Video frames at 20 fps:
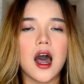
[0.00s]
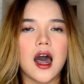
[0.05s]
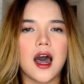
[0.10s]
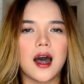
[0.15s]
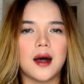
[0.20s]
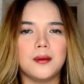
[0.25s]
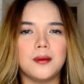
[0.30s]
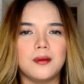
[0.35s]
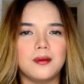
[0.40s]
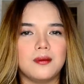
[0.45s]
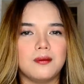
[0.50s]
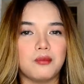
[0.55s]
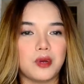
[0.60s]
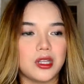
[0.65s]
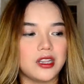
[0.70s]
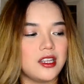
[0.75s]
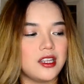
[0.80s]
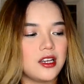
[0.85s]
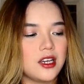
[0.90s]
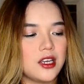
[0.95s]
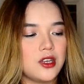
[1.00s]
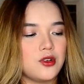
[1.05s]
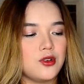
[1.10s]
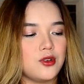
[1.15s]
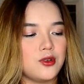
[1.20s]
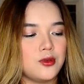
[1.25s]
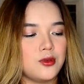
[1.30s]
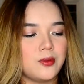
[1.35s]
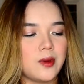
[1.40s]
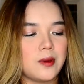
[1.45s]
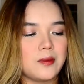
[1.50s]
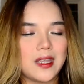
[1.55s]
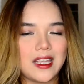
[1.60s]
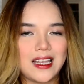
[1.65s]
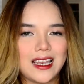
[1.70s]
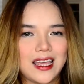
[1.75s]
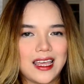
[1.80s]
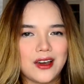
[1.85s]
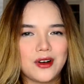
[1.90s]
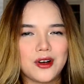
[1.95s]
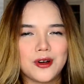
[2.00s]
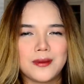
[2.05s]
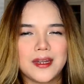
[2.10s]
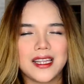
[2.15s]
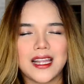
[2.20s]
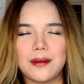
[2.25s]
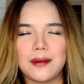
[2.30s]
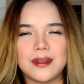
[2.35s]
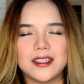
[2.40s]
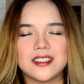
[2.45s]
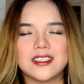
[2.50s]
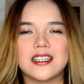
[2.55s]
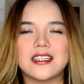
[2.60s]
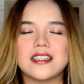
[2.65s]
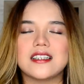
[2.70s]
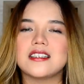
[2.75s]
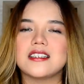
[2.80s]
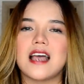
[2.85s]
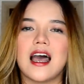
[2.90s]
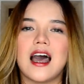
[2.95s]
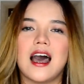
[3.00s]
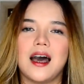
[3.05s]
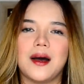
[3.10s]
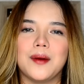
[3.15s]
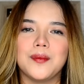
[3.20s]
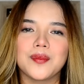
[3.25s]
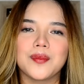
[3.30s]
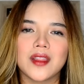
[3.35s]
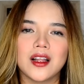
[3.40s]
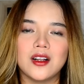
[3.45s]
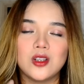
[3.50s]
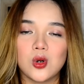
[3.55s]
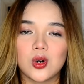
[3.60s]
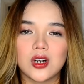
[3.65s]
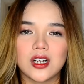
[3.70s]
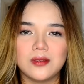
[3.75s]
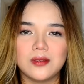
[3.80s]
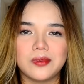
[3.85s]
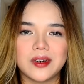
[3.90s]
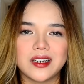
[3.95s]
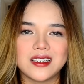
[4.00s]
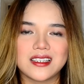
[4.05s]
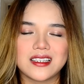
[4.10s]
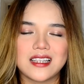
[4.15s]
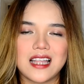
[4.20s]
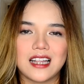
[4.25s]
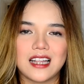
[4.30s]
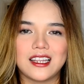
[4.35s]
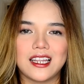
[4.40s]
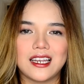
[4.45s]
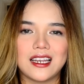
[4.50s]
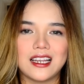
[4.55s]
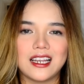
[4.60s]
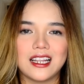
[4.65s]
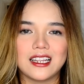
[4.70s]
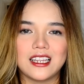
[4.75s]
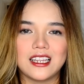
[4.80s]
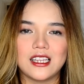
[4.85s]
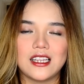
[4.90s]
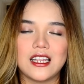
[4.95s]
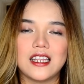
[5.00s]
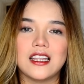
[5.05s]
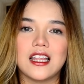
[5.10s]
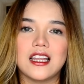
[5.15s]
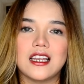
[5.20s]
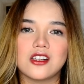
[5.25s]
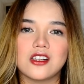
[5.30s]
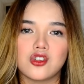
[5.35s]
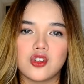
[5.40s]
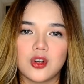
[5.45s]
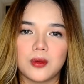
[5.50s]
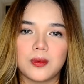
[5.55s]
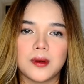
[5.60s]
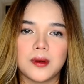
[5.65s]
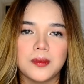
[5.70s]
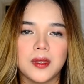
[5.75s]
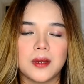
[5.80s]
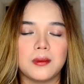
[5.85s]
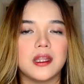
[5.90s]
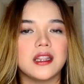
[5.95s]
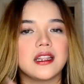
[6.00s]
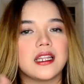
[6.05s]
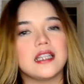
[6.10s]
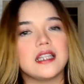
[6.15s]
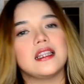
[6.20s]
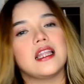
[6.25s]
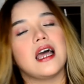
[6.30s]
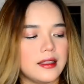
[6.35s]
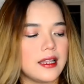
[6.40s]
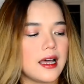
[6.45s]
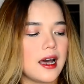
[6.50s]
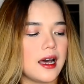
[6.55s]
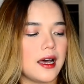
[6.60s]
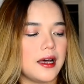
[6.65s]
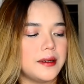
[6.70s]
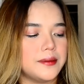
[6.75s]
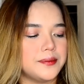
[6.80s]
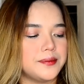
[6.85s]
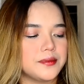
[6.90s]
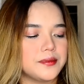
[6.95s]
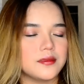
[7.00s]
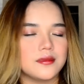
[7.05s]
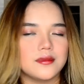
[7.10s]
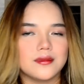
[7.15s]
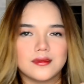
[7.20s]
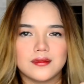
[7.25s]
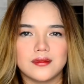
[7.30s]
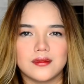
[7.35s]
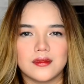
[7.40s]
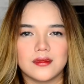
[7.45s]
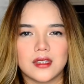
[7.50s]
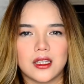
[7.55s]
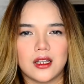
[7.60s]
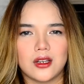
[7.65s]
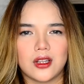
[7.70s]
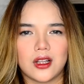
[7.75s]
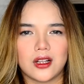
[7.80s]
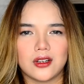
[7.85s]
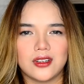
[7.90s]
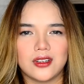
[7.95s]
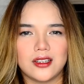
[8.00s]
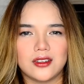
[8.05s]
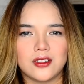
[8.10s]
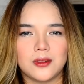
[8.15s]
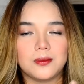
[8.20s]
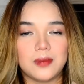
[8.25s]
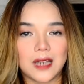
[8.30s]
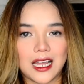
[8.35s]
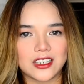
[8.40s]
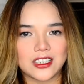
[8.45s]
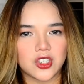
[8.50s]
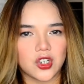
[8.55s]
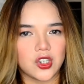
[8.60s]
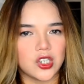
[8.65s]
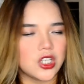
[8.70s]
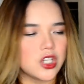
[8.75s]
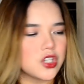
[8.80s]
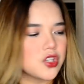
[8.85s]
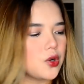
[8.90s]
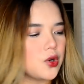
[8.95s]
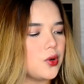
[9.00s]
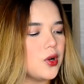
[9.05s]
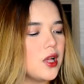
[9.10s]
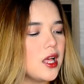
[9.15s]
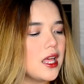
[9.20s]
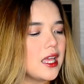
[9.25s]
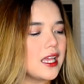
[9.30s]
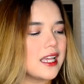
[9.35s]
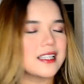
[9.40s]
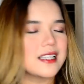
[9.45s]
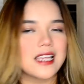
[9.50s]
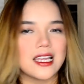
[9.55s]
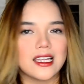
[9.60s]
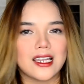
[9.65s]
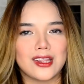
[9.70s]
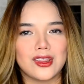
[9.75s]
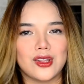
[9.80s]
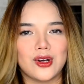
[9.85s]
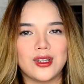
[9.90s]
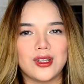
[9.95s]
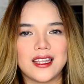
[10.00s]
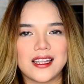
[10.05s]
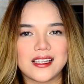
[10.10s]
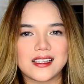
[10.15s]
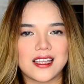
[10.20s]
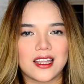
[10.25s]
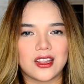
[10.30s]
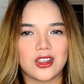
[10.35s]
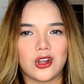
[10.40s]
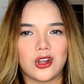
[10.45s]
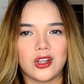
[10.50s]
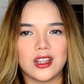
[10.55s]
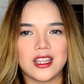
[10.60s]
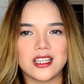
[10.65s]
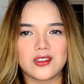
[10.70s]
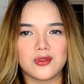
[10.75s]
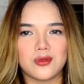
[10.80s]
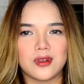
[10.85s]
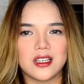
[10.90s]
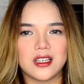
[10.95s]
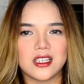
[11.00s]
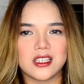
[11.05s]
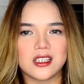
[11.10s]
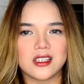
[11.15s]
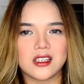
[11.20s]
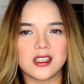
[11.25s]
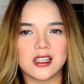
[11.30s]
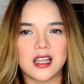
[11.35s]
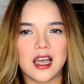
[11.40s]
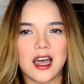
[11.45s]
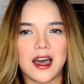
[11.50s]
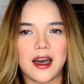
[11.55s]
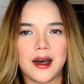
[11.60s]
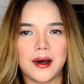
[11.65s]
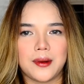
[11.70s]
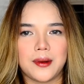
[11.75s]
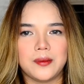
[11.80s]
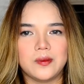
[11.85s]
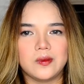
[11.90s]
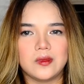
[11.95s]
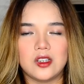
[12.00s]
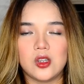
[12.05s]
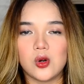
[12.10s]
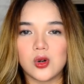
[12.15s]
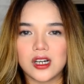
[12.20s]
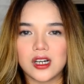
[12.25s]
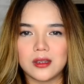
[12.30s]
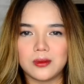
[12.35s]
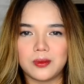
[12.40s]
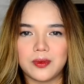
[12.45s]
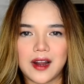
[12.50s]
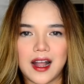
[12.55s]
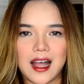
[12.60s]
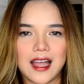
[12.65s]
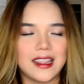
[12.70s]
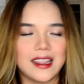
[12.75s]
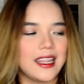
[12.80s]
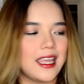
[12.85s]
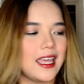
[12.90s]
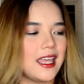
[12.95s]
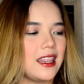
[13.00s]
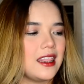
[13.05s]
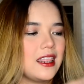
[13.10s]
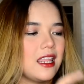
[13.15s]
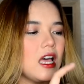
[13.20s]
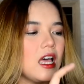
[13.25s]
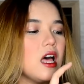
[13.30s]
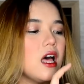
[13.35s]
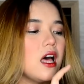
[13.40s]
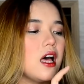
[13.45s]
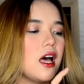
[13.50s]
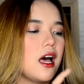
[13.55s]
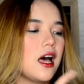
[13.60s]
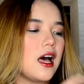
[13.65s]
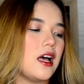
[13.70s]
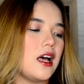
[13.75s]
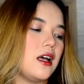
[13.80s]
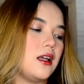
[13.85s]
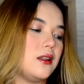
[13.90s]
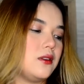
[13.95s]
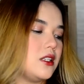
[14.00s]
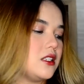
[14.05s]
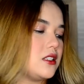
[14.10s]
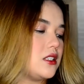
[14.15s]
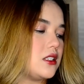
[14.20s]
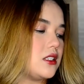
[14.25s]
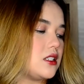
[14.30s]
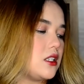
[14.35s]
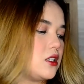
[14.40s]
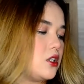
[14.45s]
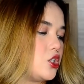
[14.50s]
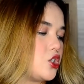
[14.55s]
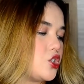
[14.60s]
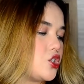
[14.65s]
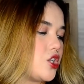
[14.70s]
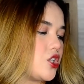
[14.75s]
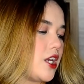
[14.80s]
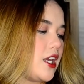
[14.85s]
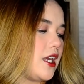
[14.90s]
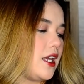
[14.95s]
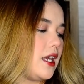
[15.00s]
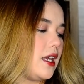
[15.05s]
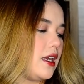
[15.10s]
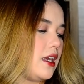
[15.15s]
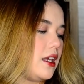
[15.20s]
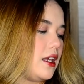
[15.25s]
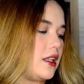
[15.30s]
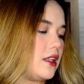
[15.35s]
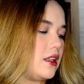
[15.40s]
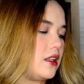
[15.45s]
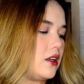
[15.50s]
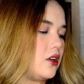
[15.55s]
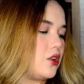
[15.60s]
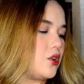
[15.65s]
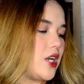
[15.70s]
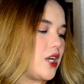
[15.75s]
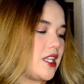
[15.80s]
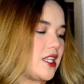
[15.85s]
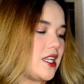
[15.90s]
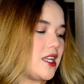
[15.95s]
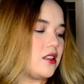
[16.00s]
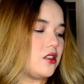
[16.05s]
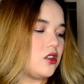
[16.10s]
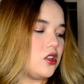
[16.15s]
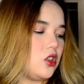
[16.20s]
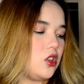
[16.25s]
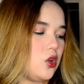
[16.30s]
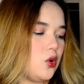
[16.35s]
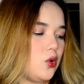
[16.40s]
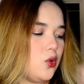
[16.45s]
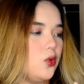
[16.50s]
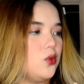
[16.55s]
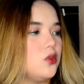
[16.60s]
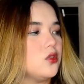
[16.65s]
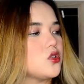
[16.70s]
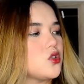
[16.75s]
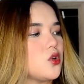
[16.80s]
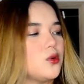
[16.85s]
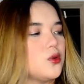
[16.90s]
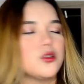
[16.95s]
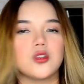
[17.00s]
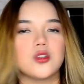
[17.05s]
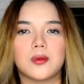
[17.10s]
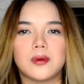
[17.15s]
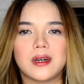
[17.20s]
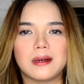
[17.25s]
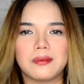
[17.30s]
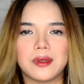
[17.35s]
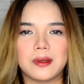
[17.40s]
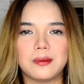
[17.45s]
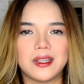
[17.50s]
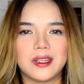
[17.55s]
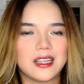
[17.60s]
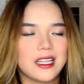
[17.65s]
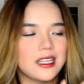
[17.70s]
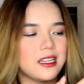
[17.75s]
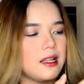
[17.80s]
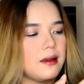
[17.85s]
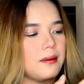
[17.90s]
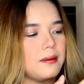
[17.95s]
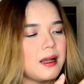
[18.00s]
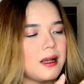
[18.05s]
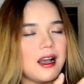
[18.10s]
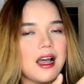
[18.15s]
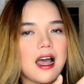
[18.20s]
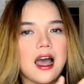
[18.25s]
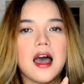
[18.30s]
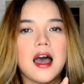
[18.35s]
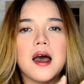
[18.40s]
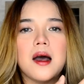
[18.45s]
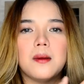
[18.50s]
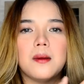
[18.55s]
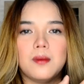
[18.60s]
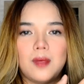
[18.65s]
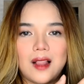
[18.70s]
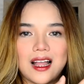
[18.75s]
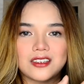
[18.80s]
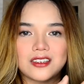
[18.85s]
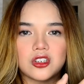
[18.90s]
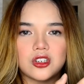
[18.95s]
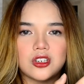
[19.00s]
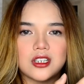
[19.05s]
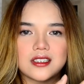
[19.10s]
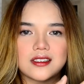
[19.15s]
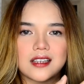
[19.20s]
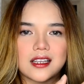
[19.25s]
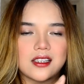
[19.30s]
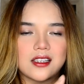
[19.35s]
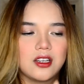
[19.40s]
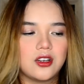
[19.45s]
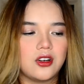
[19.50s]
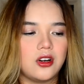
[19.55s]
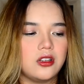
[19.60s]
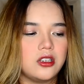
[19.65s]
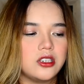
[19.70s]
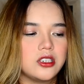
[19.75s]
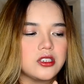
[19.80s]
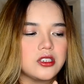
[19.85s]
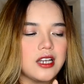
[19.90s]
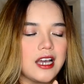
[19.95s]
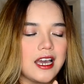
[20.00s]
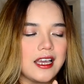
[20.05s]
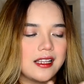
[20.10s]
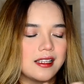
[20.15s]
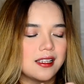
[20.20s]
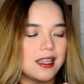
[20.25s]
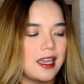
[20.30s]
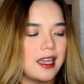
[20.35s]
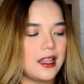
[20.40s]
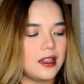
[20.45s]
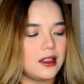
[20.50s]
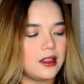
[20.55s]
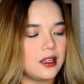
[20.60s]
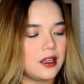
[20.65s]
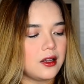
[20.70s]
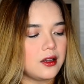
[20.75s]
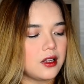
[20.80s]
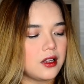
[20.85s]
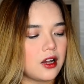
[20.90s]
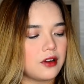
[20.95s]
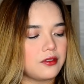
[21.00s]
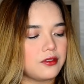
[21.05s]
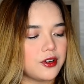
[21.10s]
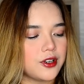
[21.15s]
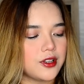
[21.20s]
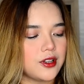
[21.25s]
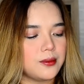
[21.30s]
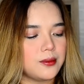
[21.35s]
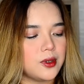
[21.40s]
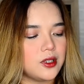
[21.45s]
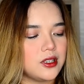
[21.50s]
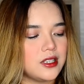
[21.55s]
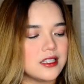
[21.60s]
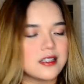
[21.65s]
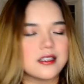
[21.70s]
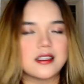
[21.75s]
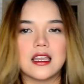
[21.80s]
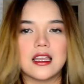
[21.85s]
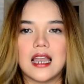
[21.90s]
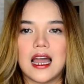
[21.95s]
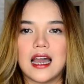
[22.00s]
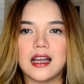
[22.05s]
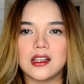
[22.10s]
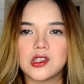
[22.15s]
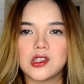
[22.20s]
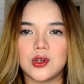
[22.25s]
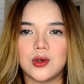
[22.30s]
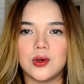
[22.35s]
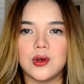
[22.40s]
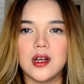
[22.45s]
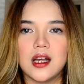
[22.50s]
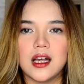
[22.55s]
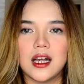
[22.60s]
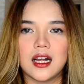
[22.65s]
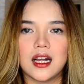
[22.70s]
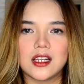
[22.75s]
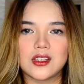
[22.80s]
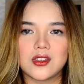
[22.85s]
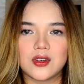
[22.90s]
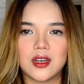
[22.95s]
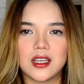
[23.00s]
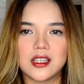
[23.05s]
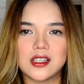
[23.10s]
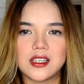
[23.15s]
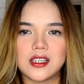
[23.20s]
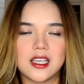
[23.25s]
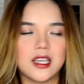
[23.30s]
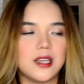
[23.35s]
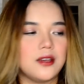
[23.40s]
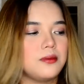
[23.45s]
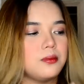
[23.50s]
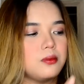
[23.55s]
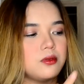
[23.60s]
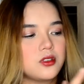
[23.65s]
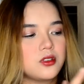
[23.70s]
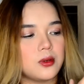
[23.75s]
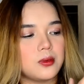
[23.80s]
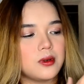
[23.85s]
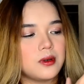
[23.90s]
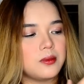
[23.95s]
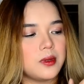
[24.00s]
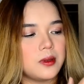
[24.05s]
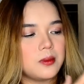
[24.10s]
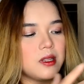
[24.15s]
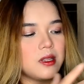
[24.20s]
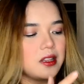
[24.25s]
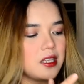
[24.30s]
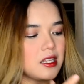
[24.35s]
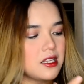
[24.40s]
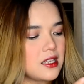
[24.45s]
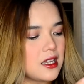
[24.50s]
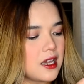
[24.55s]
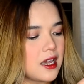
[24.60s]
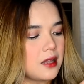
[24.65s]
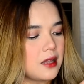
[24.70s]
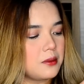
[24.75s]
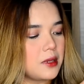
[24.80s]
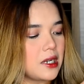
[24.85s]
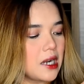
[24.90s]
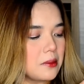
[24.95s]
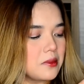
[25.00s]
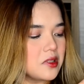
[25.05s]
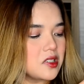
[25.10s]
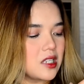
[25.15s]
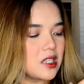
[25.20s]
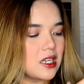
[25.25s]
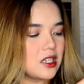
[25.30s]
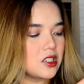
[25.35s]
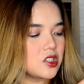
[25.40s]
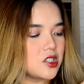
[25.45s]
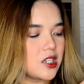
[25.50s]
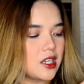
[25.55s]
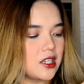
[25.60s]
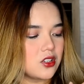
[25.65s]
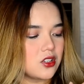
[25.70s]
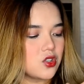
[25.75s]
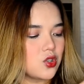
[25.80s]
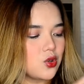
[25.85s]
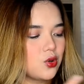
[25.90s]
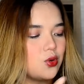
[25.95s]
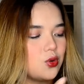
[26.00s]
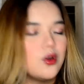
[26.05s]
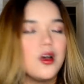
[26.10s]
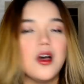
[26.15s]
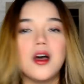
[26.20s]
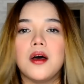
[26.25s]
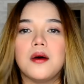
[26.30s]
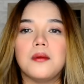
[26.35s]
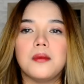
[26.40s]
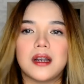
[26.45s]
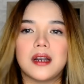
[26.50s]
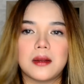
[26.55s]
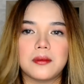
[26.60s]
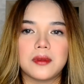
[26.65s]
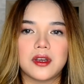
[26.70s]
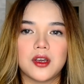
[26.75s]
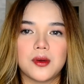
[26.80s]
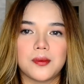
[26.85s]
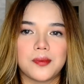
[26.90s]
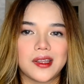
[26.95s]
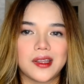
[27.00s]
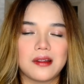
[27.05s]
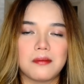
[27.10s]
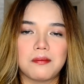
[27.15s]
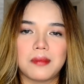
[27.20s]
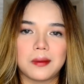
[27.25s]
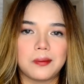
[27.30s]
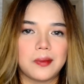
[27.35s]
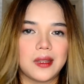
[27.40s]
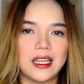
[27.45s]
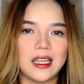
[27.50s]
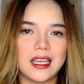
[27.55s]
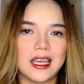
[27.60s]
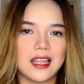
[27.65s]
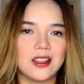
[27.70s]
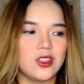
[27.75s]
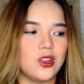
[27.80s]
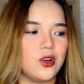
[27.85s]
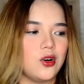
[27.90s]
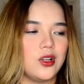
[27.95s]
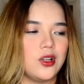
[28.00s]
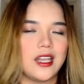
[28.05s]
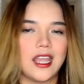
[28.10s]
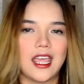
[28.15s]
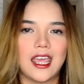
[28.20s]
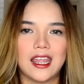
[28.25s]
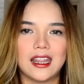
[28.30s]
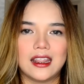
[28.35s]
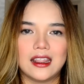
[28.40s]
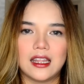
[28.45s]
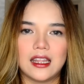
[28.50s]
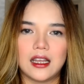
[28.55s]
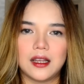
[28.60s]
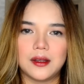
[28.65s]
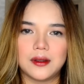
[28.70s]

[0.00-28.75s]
um, pwede kayong mamili. Or marami dyan sa local brands natin na nagtitinda ng sobrang pigmented na ang tawag dito, blush on. So, isa na doon is ito. This one is um, local brand and Uh, this is in the shade Radiant Glow. So, sobrang pigmented ng mga blush on Anasazi colors, guys, and affordable din sila. So, as you can see, sobrang pigmented niya. And marami silang shades. So, marami kayong pwedeng pagpilian doon. And,